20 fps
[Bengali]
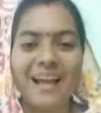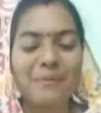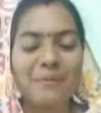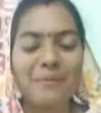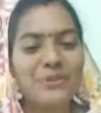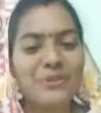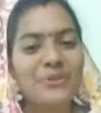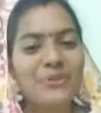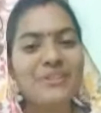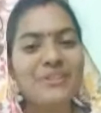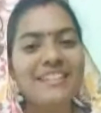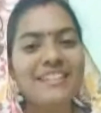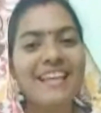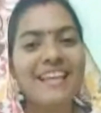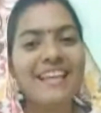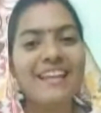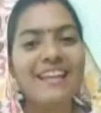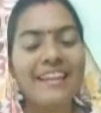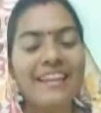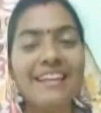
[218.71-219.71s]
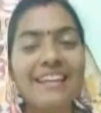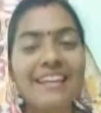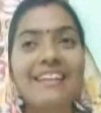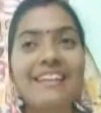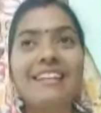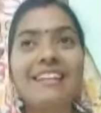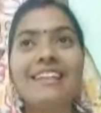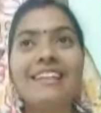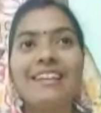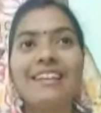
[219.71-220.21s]
আমি যখন দেখিয়া
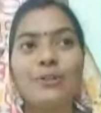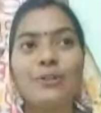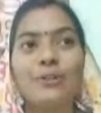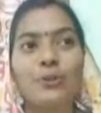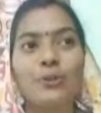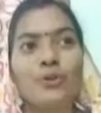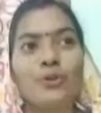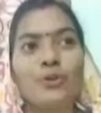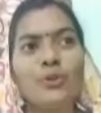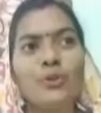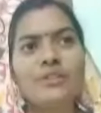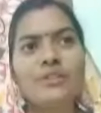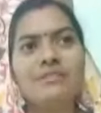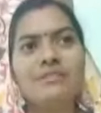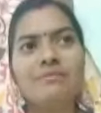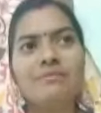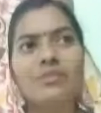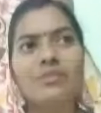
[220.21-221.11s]
নেইনি তখন